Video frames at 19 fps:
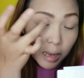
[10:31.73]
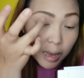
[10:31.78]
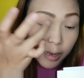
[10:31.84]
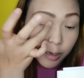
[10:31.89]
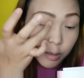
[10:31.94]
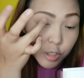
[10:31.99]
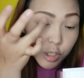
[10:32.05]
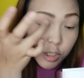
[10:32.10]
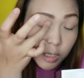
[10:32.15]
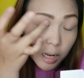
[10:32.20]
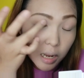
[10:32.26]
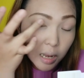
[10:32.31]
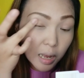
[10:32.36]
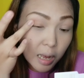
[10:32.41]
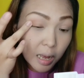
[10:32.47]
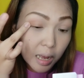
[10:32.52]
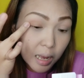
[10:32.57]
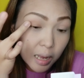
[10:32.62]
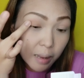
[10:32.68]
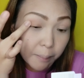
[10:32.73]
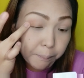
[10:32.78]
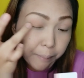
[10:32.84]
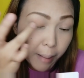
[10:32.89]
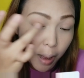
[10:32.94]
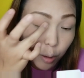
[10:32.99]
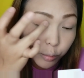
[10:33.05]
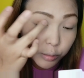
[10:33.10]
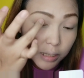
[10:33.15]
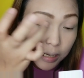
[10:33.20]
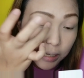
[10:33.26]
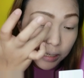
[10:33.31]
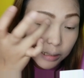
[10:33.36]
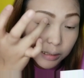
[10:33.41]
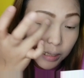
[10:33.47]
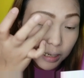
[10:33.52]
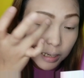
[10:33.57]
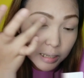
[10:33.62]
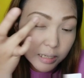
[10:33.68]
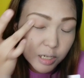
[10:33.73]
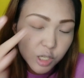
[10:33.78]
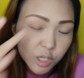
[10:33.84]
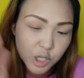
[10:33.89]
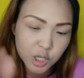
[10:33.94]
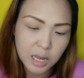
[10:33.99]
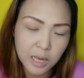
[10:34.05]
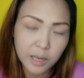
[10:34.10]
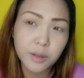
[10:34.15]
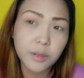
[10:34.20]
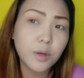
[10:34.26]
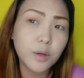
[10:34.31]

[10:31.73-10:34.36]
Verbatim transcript: Ano siya, uh, powdery talaga siya.